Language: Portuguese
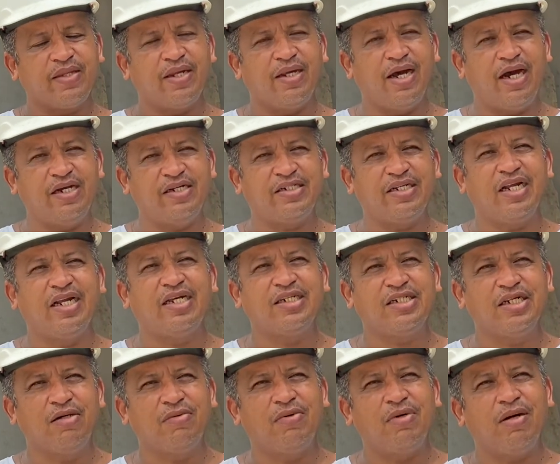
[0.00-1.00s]
a
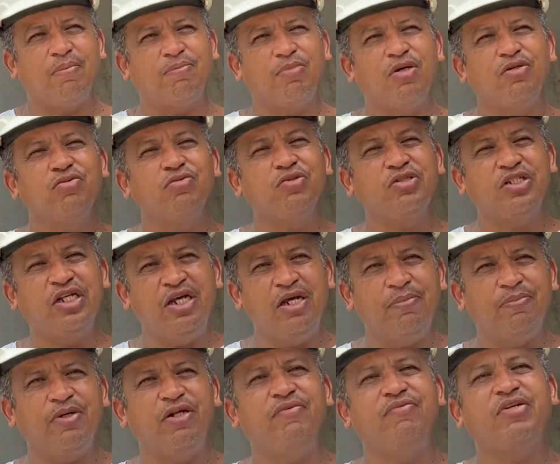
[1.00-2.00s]
instalação. Após um
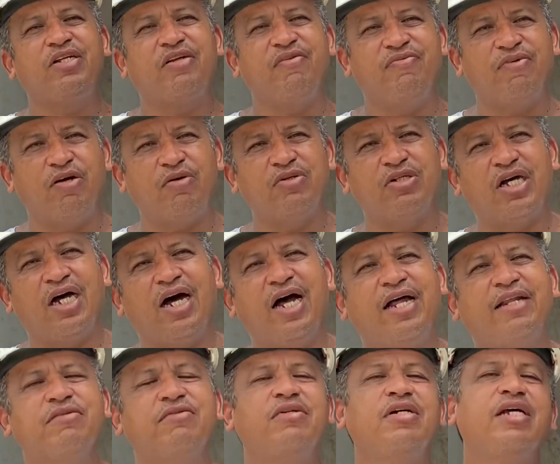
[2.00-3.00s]
tempo ele fica
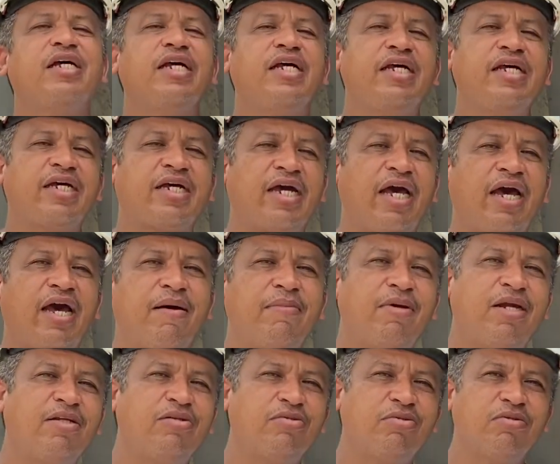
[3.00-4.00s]
enferrujado e
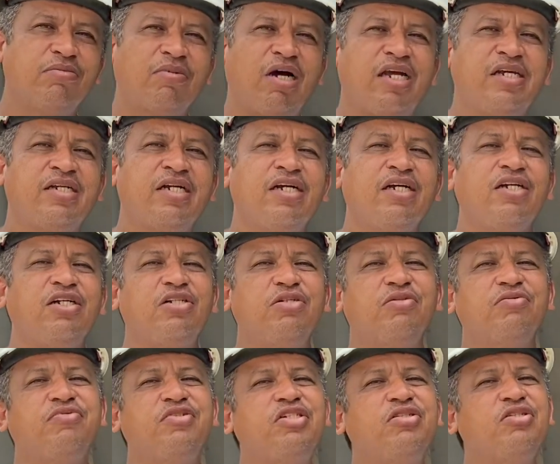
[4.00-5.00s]
quebra e tudo mais. E
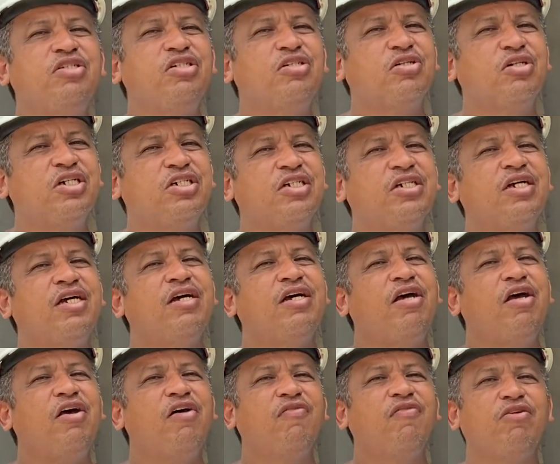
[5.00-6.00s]
no vídeo de hoje
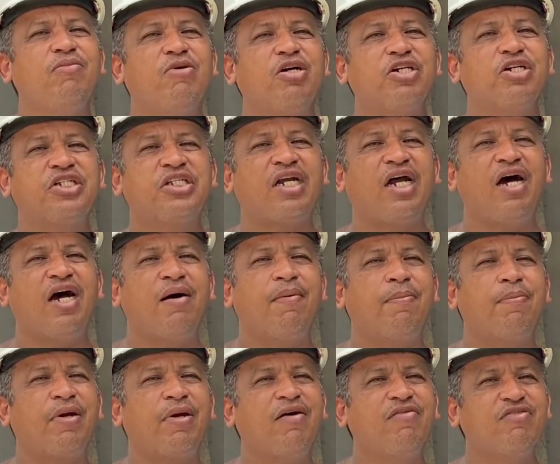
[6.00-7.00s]
eu vou mostrar
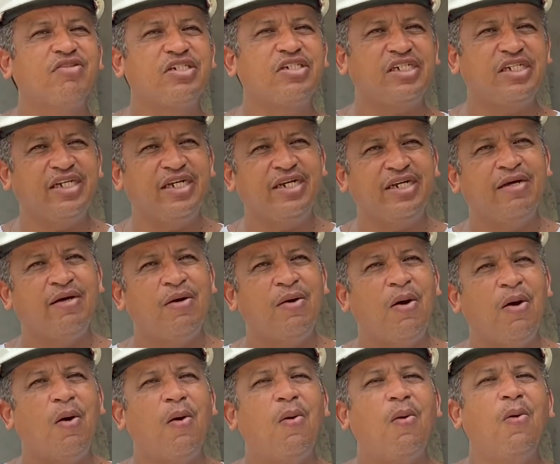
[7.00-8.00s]
para você
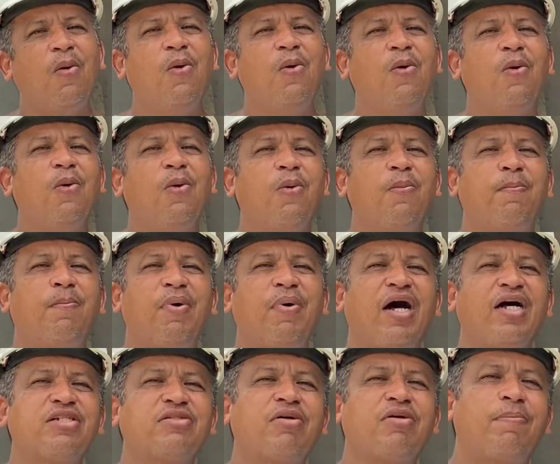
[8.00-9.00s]
o
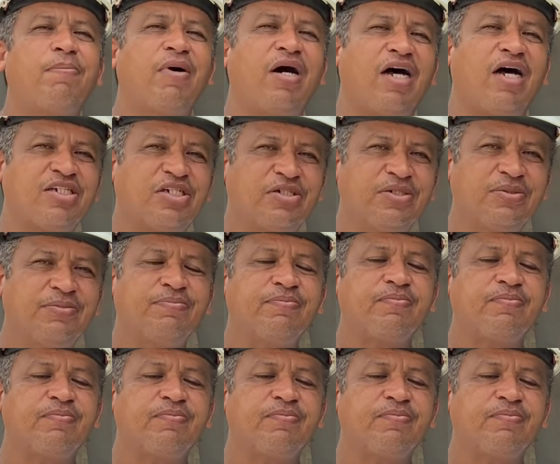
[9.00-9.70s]
passo a passo